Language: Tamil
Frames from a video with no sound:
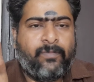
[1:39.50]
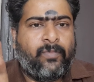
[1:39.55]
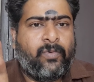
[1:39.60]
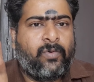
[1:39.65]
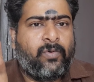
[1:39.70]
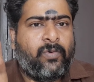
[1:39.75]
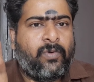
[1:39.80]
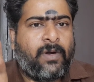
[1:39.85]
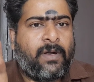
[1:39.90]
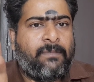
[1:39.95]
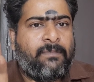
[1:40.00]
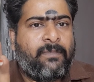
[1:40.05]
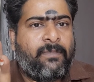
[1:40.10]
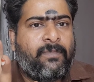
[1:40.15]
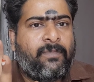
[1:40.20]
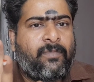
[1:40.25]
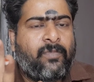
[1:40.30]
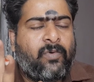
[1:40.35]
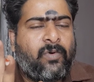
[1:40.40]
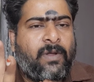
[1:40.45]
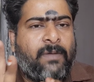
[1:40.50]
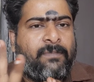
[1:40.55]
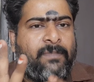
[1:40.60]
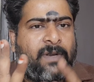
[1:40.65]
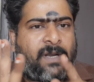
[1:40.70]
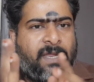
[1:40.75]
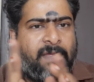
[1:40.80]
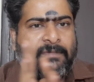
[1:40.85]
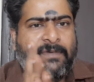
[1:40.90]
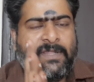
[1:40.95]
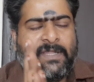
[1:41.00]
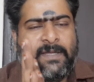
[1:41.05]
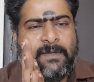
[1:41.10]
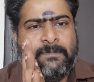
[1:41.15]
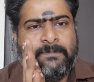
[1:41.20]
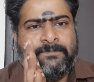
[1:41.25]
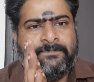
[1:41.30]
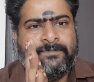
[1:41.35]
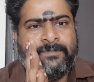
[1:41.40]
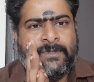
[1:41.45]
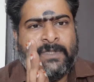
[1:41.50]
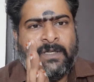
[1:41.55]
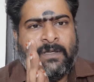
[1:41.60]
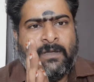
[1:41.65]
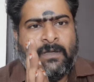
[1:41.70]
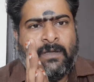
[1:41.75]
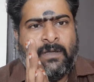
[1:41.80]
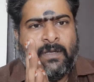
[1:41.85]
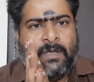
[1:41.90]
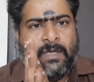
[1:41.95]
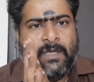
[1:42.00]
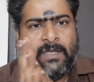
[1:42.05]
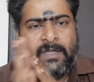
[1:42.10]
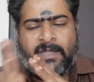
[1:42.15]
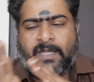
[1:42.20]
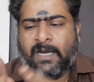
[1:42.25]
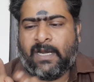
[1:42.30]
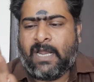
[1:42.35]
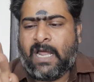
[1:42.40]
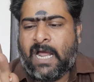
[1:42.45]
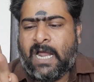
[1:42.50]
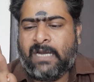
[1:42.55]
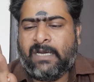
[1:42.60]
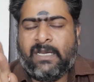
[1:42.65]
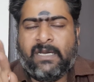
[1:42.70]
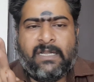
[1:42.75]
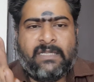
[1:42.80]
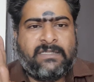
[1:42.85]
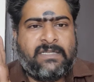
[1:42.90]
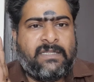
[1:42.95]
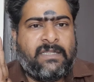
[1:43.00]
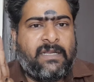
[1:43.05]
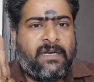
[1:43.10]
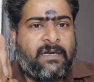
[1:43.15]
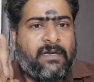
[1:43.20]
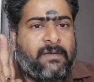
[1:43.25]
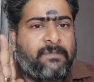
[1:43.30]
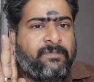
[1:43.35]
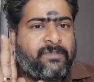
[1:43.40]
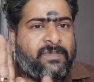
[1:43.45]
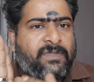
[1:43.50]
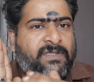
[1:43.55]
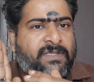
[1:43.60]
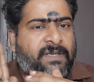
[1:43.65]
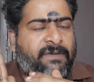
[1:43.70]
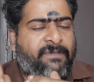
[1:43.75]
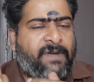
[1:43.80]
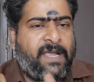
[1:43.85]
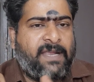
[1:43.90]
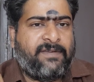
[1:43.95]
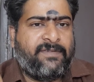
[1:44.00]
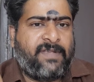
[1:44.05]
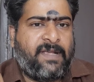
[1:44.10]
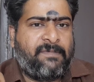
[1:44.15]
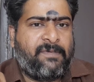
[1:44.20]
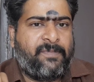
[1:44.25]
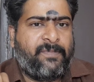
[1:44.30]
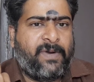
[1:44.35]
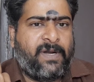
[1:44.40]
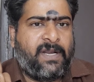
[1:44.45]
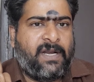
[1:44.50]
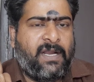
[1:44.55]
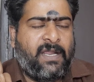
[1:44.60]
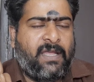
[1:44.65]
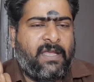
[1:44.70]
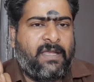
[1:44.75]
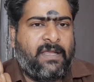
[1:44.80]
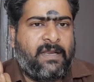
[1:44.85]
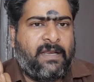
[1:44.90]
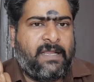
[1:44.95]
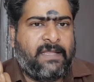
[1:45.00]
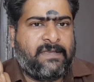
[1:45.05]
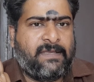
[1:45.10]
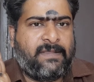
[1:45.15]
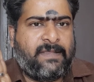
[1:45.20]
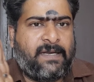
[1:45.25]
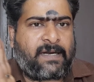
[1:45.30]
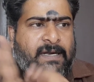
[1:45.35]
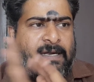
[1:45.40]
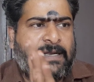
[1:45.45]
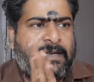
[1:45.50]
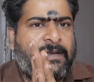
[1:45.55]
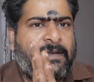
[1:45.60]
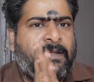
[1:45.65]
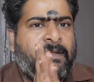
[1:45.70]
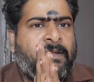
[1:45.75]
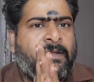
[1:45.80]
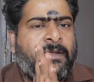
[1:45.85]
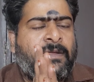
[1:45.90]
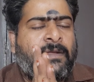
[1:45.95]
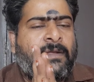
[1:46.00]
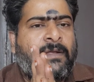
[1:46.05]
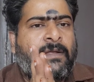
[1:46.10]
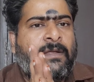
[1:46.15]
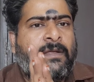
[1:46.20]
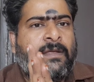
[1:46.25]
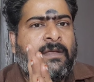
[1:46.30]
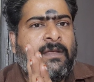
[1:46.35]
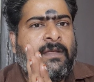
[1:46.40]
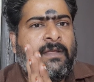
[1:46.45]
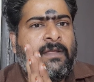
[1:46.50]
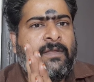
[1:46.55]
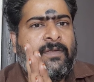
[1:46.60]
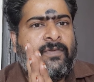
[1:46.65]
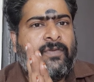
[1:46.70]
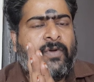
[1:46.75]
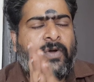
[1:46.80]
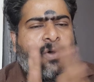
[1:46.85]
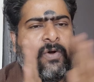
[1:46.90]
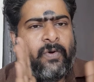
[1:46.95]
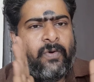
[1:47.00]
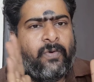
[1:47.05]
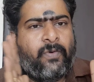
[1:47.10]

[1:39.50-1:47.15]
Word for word: பூரம் மூலம் ரேவதி இந்த நான்கு நட்சத்திரங்களும் செவ்வாயின் சாபம் பெற்ற நட்சத்திரங்கள் ஸோ